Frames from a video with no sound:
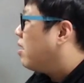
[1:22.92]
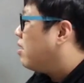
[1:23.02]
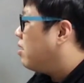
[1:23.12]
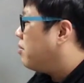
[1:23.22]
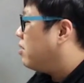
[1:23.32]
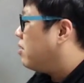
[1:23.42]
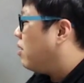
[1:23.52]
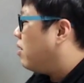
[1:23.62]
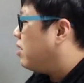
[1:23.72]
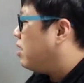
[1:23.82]

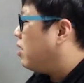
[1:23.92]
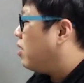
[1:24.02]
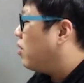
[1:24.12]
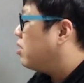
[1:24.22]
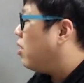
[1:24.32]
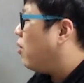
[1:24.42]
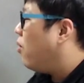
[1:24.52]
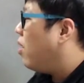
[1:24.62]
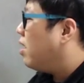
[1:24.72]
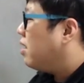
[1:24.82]
그러면서 이 경제
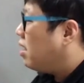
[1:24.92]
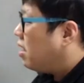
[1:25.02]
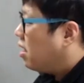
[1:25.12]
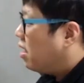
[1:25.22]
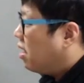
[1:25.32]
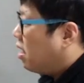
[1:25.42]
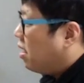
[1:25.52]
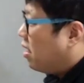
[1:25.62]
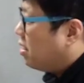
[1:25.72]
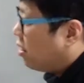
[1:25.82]
호황이
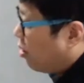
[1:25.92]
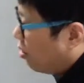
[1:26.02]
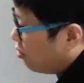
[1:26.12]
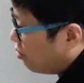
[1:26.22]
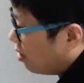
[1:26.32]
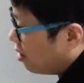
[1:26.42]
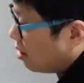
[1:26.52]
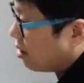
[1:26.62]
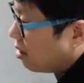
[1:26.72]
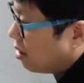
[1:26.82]
이제
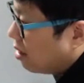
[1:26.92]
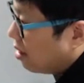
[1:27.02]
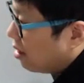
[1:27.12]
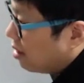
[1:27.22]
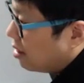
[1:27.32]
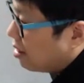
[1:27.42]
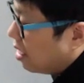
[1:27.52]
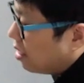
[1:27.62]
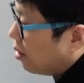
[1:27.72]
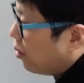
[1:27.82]
결국은 이제
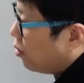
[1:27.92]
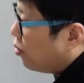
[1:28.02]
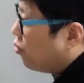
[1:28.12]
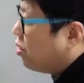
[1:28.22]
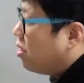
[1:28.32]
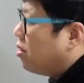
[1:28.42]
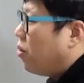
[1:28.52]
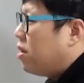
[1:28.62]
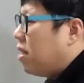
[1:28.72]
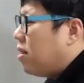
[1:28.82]
제대로 유지를
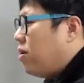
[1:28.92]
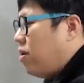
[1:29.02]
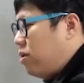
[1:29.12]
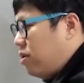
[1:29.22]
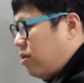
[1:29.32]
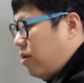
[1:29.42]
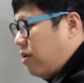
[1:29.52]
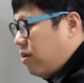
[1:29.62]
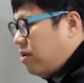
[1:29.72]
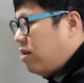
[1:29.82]
못했던 것이죠.
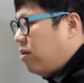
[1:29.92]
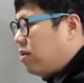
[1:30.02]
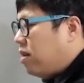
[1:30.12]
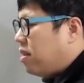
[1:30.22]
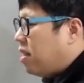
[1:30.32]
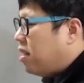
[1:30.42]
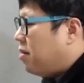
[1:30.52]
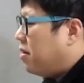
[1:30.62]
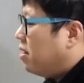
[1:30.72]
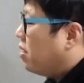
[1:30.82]
그래서 어떻게
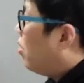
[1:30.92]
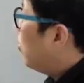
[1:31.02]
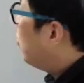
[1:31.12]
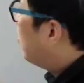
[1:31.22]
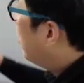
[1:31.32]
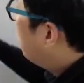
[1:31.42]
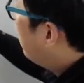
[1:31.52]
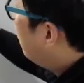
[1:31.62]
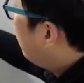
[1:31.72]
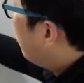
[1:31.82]
되냐면은 결국에는
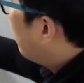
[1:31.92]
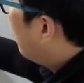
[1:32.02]
미국의